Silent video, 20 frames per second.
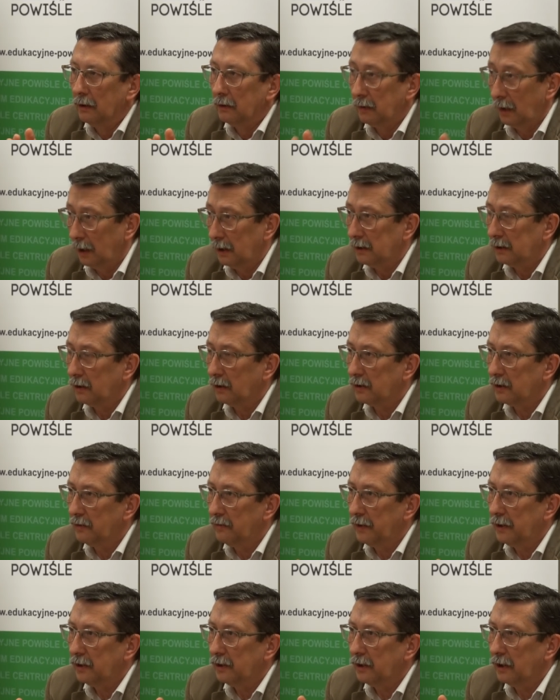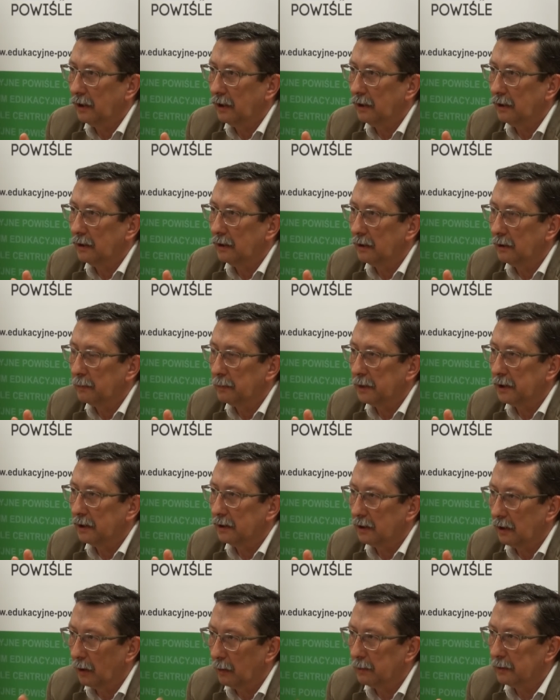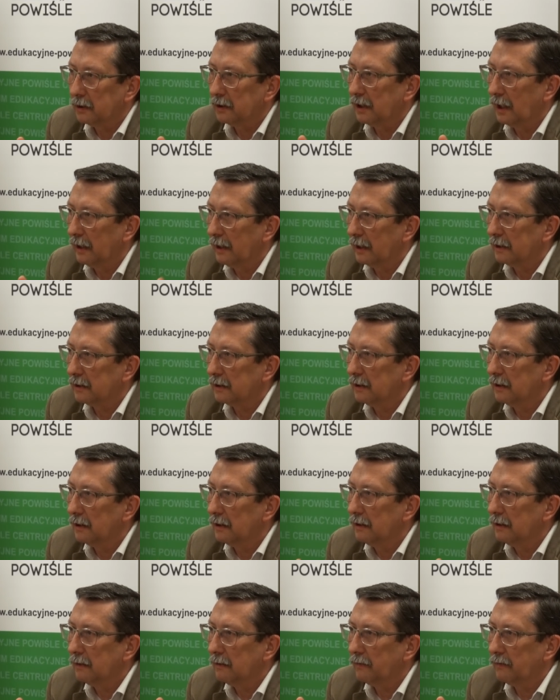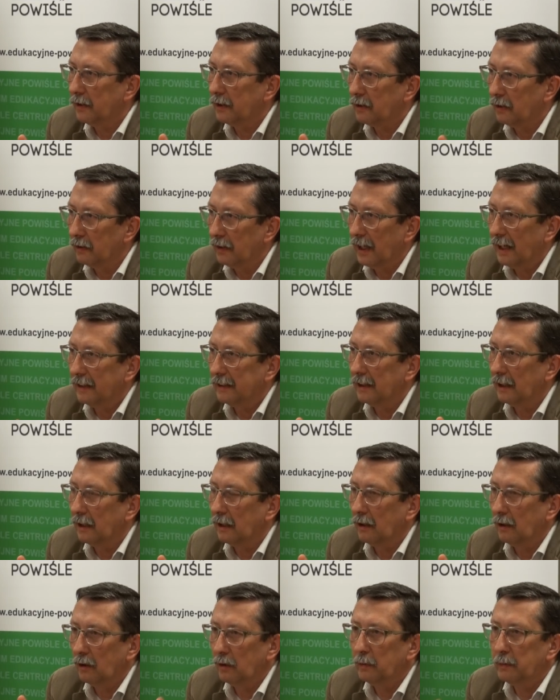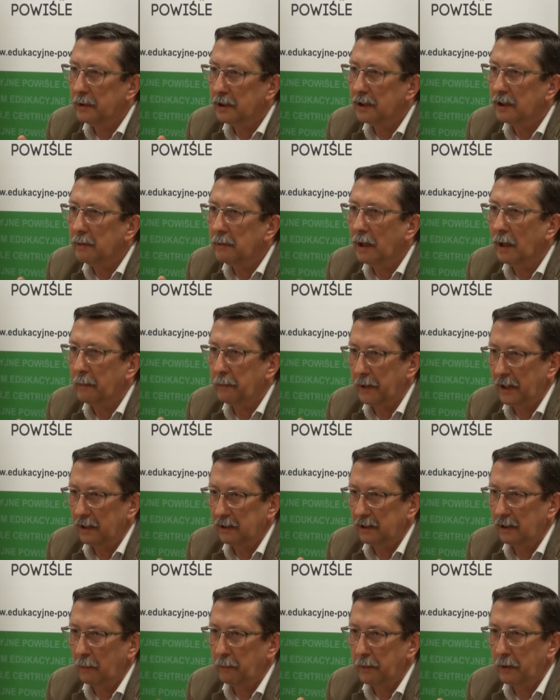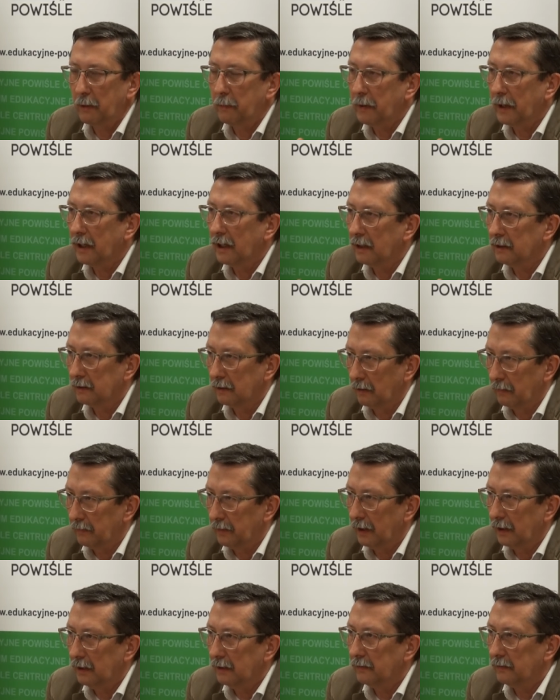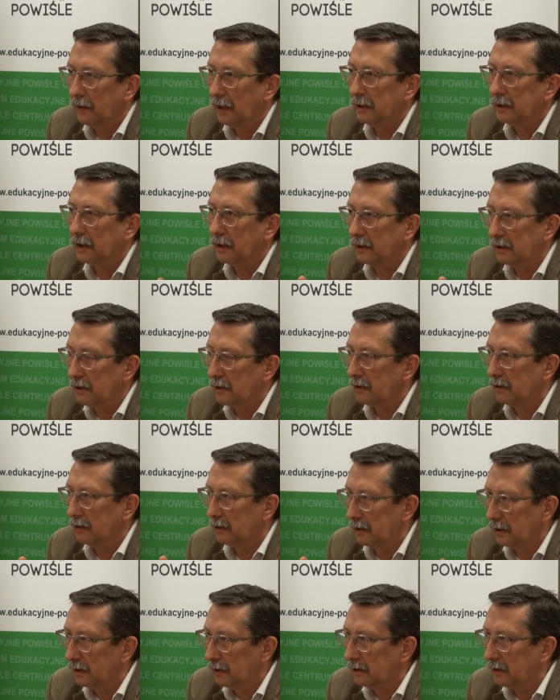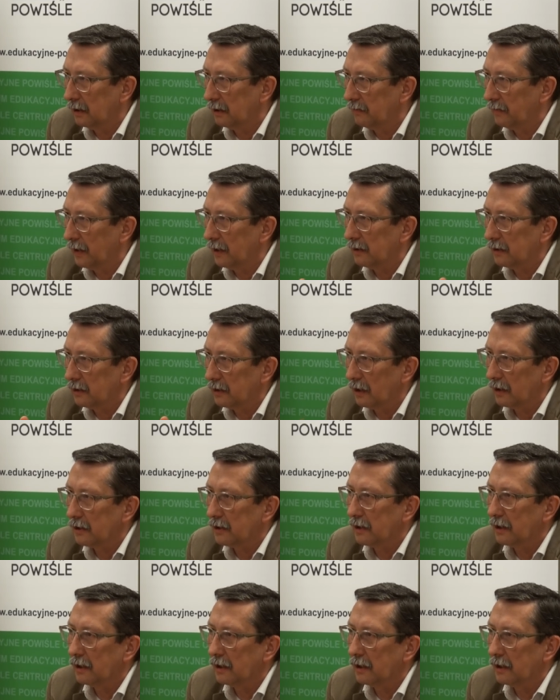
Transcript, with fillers: to jest oczywiście przez obóz sanacyjny wykonana olbrzymia praca propagandowa w latach 1926-1939,